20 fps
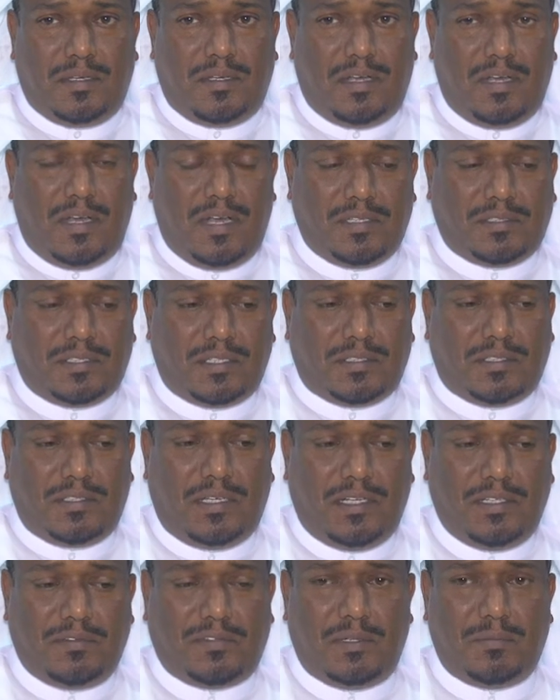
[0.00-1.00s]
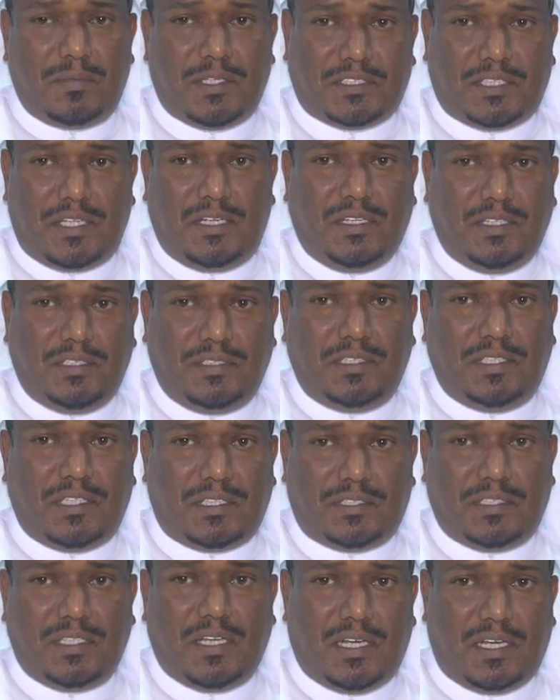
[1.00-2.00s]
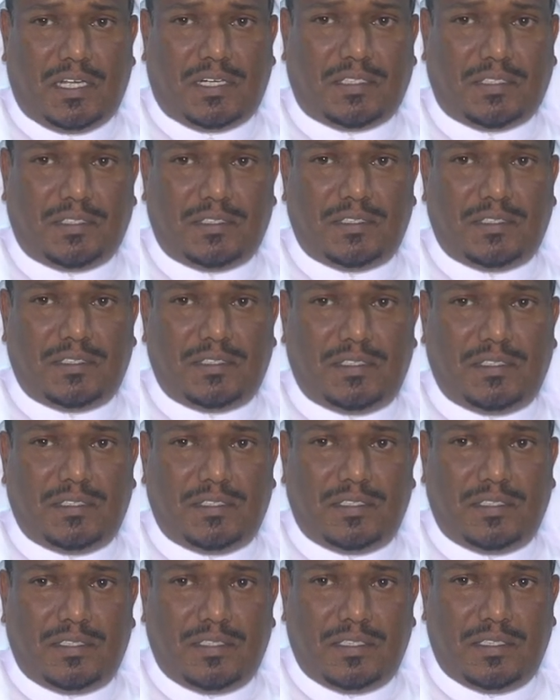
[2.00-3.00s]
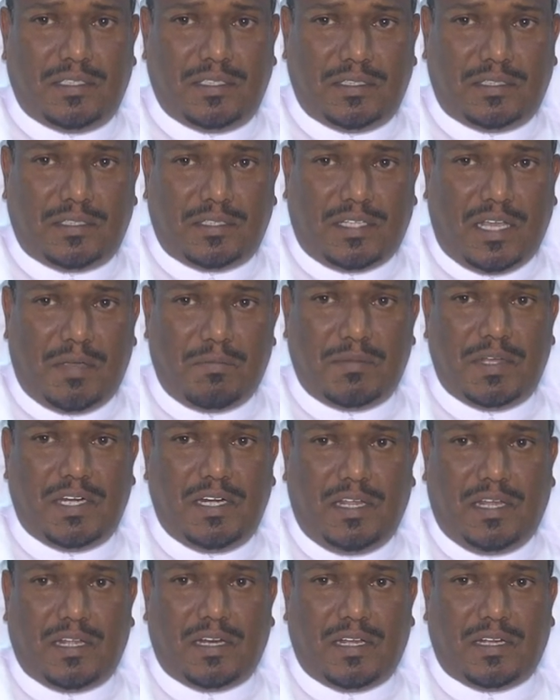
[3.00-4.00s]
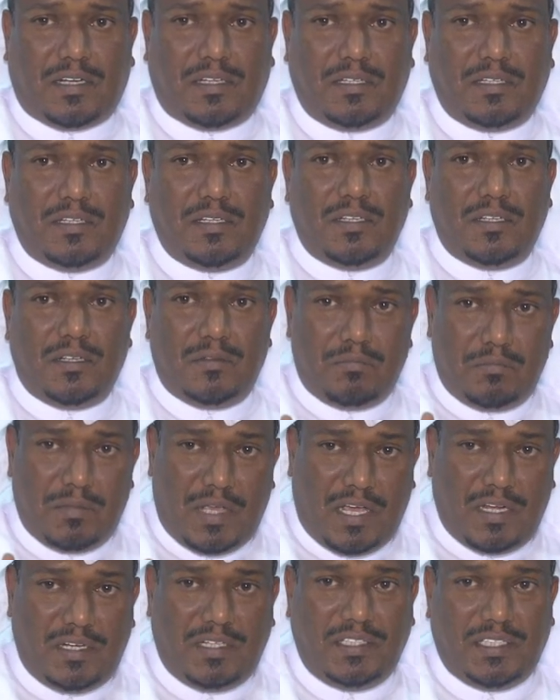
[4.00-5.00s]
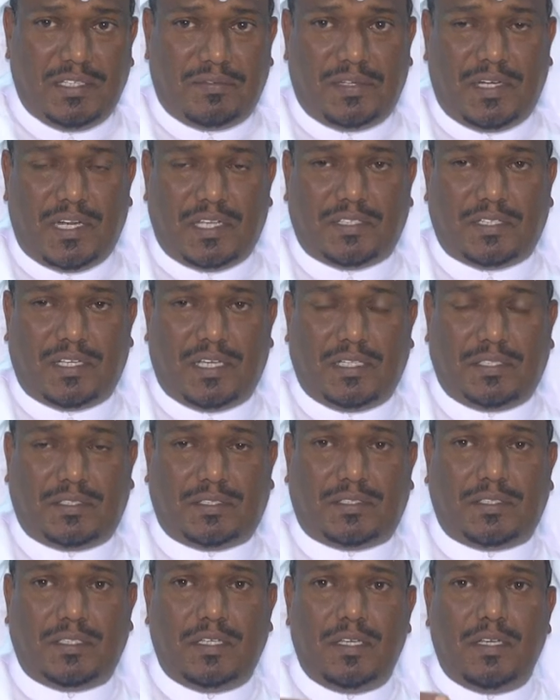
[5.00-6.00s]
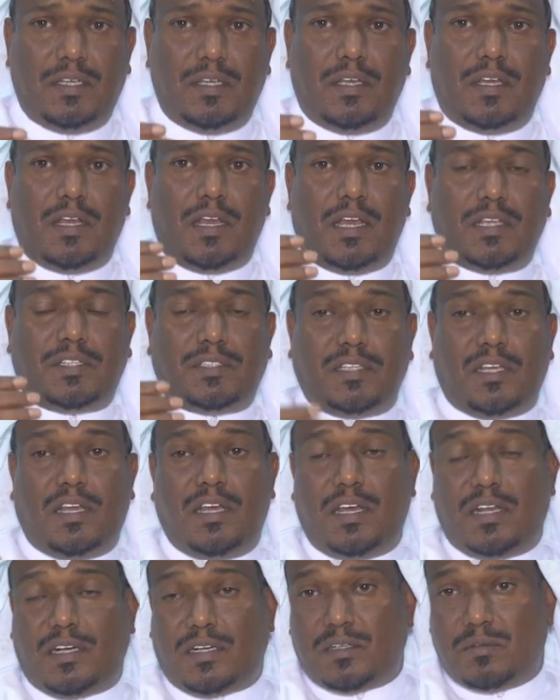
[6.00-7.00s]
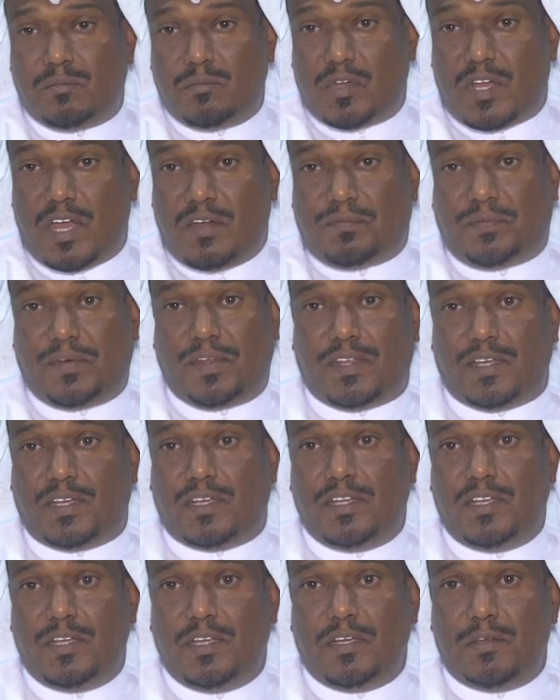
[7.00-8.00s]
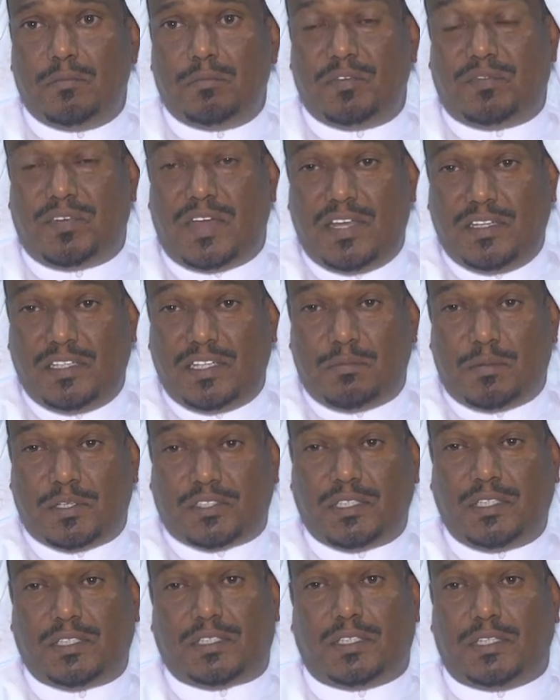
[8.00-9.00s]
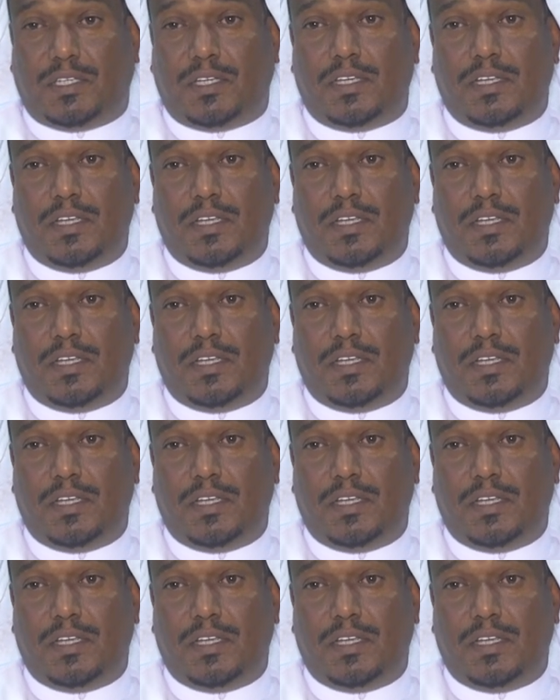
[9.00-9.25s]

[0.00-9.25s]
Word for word: حاطط يعني في المشتل عندي أشجار آه، تتحمل الحرارة محلية في الأساس أسعار مخفضة بفائدة بسيطة